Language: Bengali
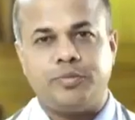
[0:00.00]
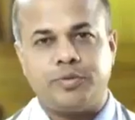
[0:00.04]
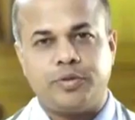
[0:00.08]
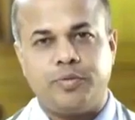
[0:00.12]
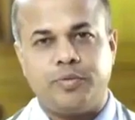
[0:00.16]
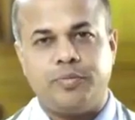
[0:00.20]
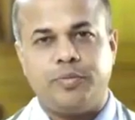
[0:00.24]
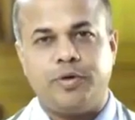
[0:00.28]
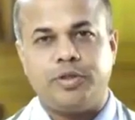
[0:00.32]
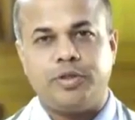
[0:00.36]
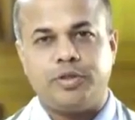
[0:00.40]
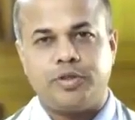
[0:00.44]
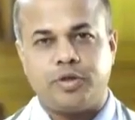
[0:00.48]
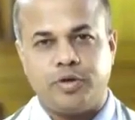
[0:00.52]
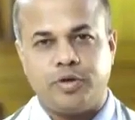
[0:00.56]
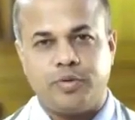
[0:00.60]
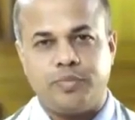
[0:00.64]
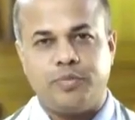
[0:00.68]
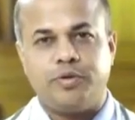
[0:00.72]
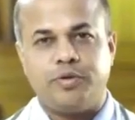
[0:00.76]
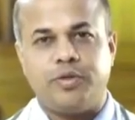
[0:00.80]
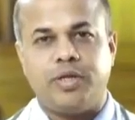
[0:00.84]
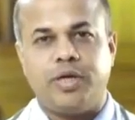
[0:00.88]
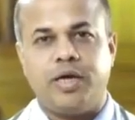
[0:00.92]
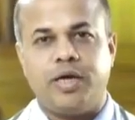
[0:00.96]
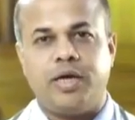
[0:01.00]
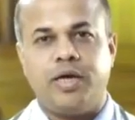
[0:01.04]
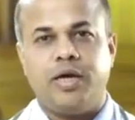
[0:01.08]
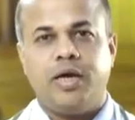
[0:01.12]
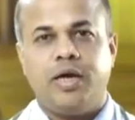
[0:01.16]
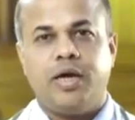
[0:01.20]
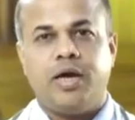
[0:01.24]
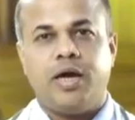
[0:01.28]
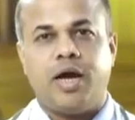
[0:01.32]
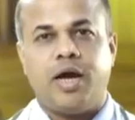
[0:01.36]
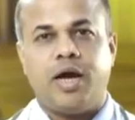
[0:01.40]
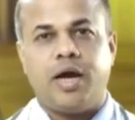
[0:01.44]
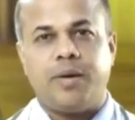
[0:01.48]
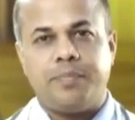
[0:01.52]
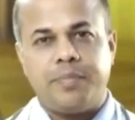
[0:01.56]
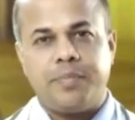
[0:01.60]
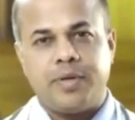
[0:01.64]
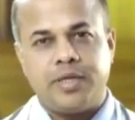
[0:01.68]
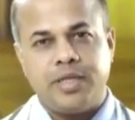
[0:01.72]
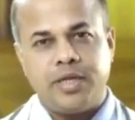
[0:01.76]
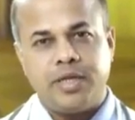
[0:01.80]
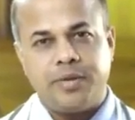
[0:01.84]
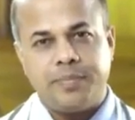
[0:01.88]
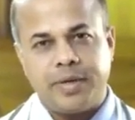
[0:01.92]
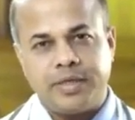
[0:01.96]
সময় সর্বদা
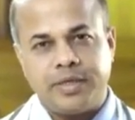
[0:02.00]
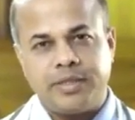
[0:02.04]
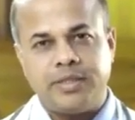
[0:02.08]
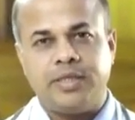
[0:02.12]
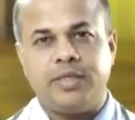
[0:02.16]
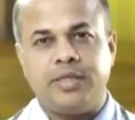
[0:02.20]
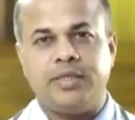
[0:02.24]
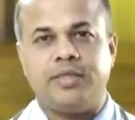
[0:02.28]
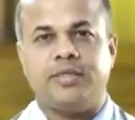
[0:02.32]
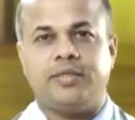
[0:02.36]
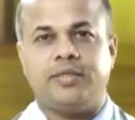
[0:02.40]
আপনাদের পাশে